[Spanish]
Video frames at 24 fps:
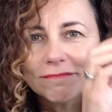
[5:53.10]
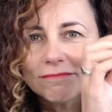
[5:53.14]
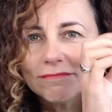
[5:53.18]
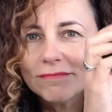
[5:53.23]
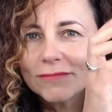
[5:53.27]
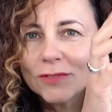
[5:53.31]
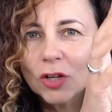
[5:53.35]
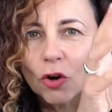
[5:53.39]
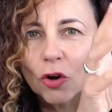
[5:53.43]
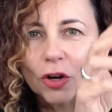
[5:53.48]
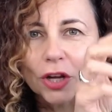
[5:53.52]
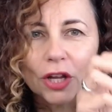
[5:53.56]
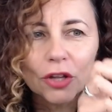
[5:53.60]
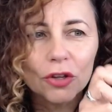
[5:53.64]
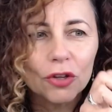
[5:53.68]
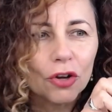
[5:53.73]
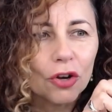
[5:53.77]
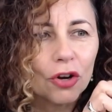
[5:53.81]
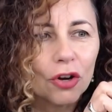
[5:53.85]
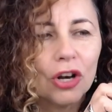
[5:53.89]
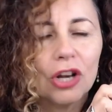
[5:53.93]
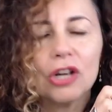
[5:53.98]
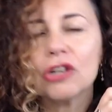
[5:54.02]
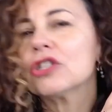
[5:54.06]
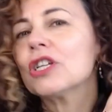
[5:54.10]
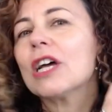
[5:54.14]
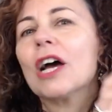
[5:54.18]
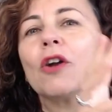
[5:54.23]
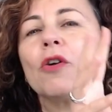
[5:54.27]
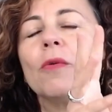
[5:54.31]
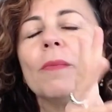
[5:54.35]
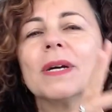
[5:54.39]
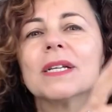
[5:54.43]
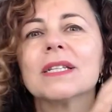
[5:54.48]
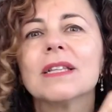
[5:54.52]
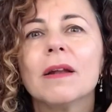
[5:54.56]
cogiendo los
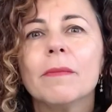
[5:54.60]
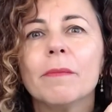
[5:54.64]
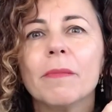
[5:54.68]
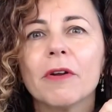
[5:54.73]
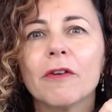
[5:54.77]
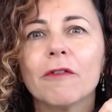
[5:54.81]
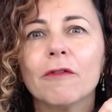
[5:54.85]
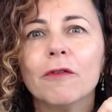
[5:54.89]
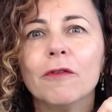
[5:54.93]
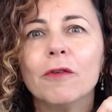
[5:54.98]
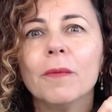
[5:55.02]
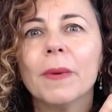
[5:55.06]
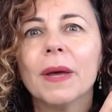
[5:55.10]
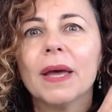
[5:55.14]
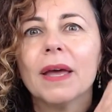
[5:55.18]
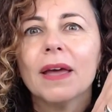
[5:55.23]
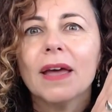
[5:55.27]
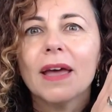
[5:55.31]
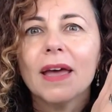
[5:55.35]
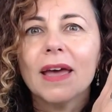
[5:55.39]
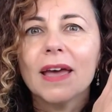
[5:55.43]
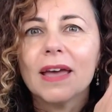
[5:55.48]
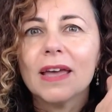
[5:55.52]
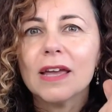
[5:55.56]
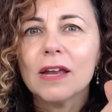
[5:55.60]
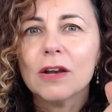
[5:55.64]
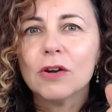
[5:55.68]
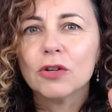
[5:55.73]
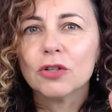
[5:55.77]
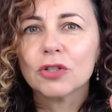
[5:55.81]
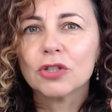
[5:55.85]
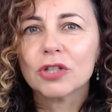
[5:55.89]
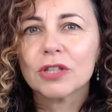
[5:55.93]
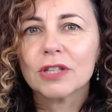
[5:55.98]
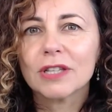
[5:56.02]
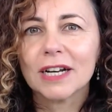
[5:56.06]
aromas del perfume y
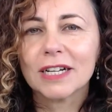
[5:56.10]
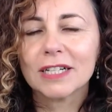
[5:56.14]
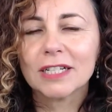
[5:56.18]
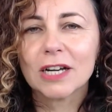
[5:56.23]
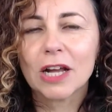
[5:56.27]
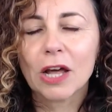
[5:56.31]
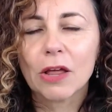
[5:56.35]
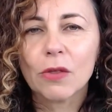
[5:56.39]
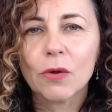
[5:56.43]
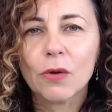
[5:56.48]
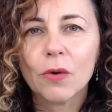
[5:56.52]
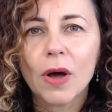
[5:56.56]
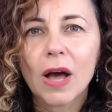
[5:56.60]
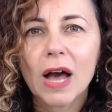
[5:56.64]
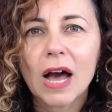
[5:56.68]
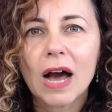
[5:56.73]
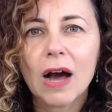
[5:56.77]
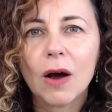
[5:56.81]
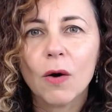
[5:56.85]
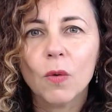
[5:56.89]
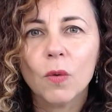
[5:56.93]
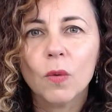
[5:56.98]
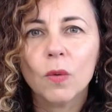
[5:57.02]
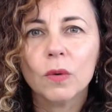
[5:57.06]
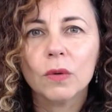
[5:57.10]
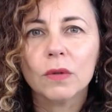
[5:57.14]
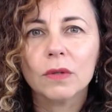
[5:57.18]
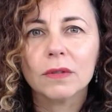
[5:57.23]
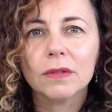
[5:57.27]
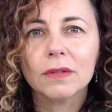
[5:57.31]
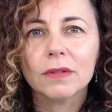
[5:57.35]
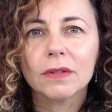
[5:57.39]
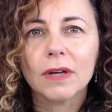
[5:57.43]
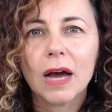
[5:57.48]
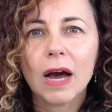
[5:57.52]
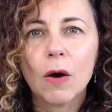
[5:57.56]
los trasladó a
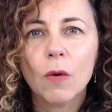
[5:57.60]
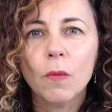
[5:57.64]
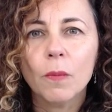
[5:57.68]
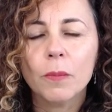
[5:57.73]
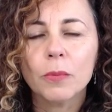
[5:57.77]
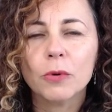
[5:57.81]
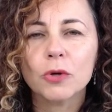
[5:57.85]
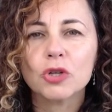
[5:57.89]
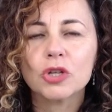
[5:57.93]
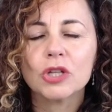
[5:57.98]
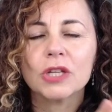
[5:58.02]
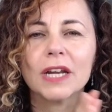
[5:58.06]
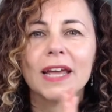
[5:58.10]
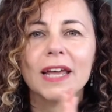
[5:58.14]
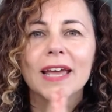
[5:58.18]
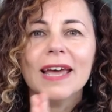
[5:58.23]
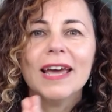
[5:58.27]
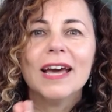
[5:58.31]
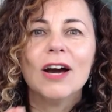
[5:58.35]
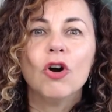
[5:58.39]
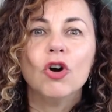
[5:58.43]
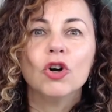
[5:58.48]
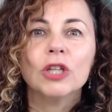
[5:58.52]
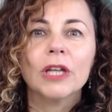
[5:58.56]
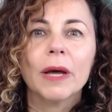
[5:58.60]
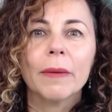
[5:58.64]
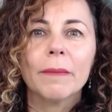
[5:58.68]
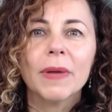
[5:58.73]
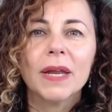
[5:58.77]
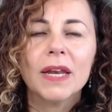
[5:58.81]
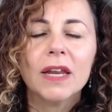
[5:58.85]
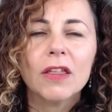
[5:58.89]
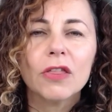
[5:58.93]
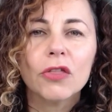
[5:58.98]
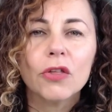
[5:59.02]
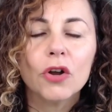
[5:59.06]
un, a un postre. O
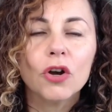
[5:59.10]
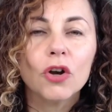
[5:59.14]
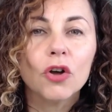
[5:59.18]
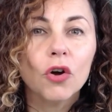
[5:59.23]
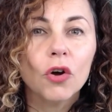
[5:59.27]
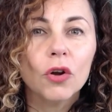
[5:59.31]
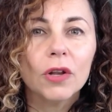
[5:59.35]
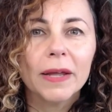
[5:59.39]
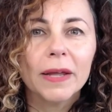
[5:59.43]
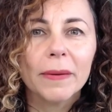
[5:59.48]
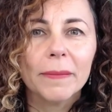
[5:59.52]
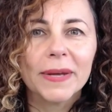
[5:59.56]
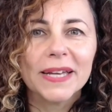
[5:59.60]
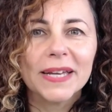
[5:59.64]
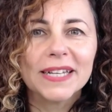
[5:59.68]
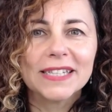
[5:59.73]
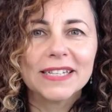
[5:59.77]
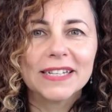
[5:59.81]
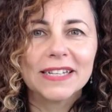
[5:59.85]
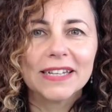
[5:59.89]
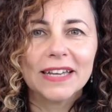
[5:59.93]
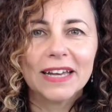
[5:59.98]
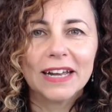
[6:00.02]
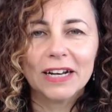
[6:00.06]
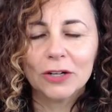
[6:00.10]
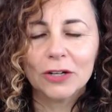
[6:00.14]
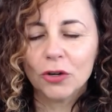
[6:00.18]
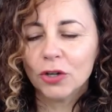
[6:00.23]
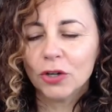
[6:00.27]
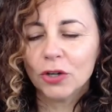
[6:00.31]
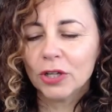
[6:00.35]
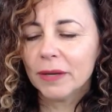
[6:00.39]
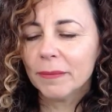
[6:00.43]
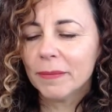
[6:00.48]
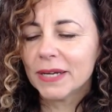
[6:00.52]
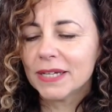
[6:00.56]
también hizo el gol de Messi. El
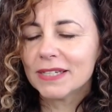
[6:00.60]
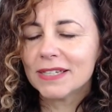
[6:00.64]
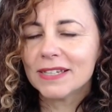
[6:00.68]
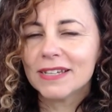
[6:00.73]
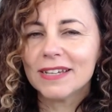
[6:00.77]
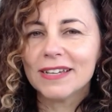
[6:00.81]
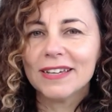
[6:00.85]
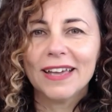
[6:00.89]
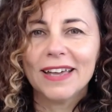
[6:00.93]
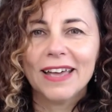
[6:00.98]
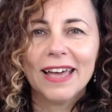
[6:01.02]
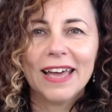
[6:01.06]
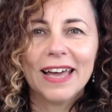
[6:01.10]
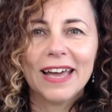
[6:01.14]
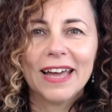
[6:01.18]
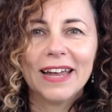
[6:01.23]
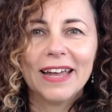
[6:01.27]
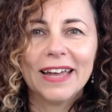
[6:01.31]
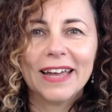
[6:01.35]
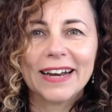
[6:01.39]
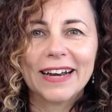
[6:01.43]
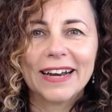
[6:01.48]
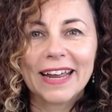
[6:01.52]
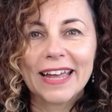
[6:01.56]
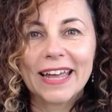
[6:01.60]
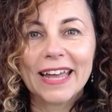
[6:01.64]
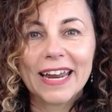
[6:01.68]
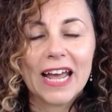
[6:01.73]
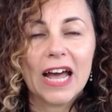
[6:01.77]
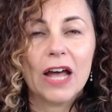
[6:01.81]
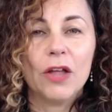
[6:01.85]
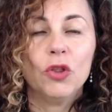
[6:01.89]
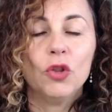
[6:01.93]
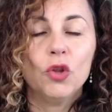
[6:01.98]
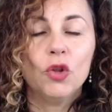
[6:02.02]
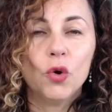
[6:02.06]
gol de Messi eh,
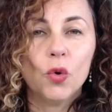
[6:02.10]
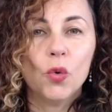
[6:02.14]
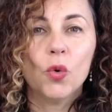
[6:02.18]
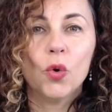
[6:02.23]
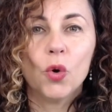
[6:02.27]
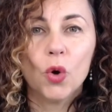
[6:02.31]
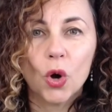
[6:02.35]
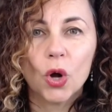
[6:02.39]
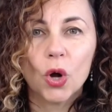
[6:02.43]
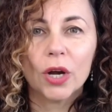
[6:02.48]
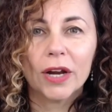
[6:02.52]
recreando un gol